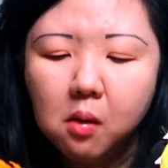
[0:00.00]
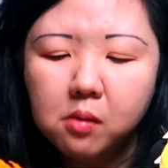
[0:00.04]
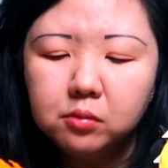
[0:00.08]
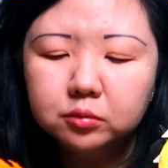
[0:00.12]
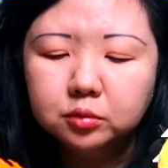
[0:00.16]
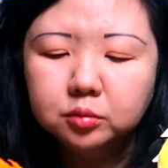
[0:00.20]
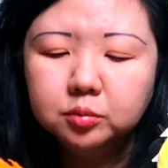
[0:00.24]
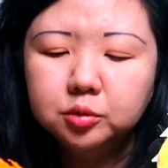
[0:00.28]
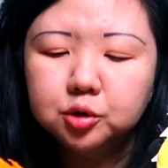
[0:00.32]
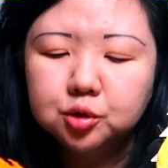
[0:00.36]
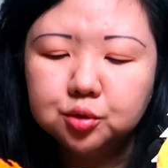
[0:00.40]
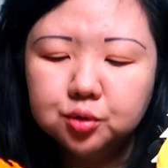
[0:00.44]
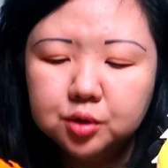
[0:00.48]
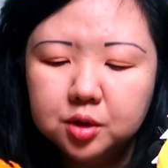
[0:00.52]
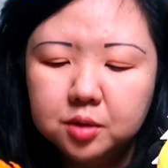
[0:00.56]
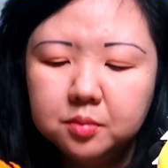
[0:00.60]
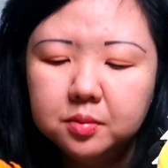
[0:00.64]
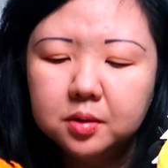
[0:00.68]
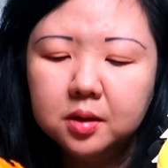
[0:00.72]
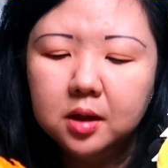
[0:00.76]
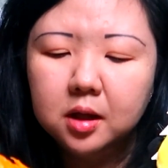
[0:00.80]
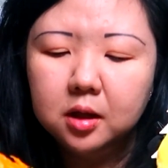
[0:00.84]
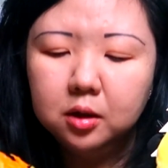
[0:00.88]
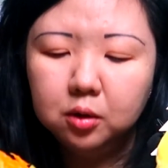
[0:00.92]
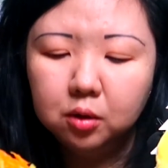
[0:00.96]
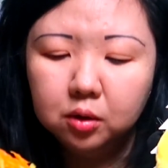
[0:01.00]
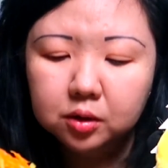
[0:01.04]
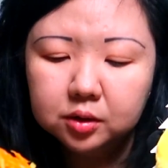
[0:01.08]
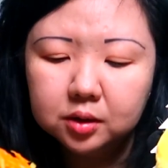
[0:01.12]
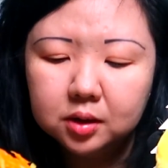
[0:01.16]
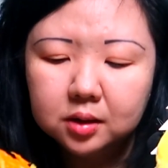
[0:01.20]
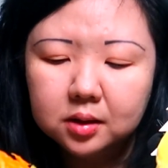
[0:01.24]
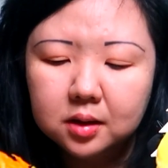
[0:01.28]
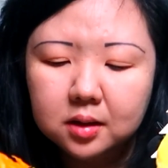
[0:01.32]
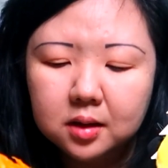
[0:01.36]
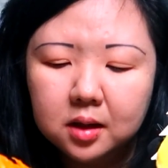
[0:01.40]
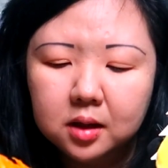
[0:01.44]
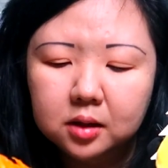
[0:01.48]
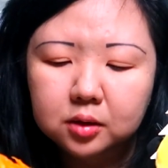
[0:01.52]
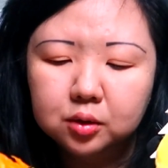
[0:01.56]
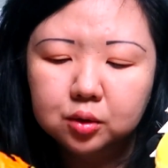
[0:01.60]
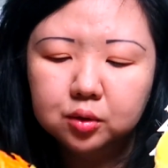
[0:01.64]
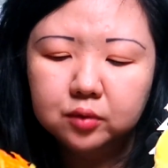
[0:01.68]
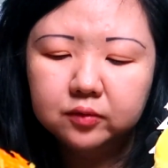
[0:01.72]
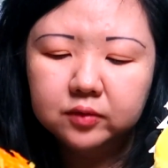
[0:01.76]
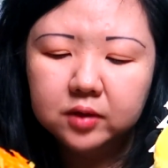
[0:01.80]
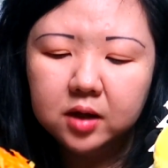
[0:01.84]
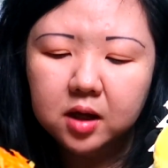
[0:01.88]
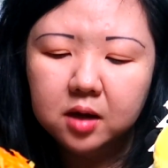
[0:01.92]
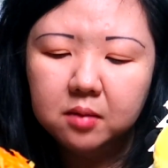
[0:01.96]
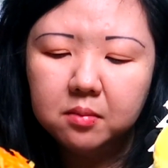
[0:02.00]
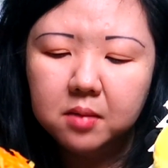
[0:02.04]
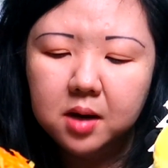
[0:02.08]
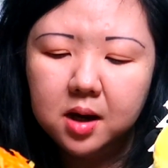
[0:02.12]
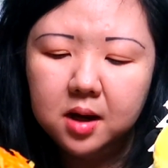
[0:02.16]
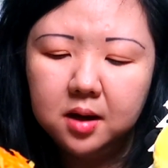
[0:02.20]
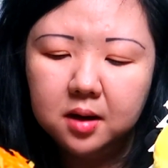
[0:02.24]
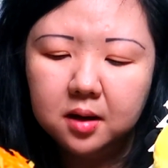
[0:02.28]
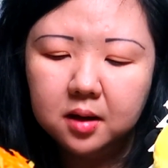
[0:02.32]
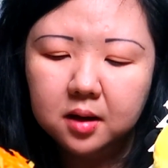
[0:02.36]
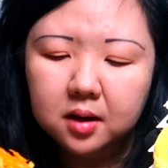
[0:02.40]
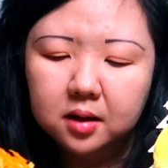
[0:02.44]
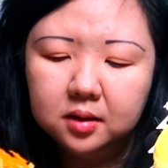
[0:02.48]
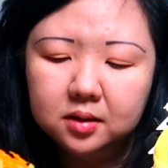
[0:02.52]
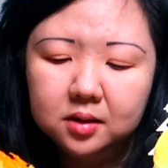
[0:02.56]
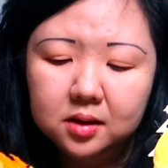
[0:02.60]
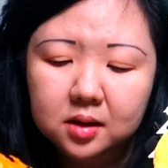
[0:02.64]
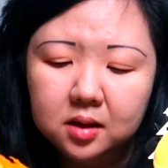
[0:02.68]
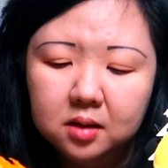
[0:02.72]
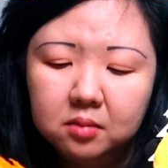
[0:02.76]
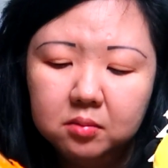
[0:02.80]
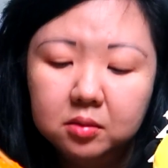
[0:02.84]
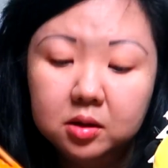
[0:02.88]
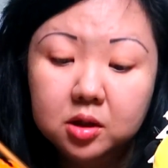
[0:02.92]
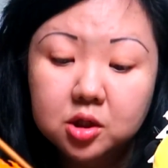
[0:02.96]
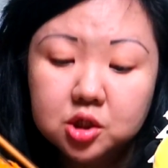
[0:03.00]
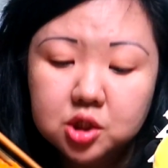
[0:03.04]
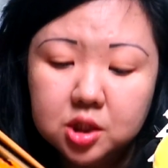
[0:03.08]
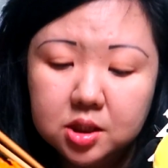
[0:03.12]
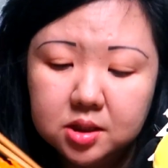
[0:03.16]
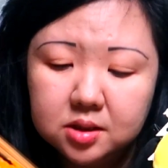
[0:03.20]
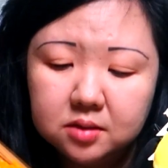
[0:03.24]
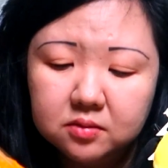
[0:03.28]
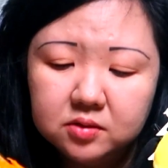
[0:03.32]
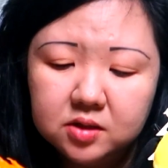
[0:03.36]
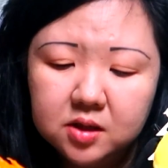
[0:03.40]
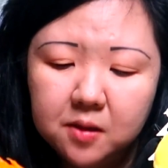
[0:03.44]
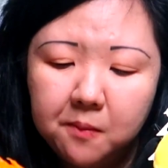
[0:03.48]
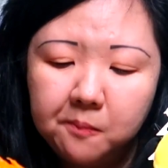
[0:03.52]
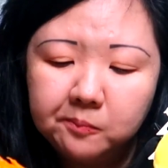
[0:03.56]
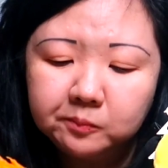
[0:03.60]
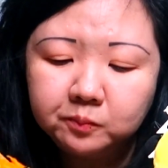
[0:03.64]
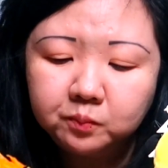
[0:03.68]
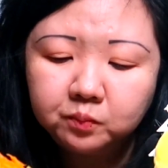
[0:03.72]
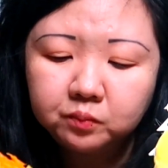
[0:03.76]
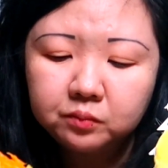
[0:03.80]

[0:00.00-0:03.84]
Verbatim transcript: У Мишутки была лодка такая надувная, маленькая, для малышей совсем.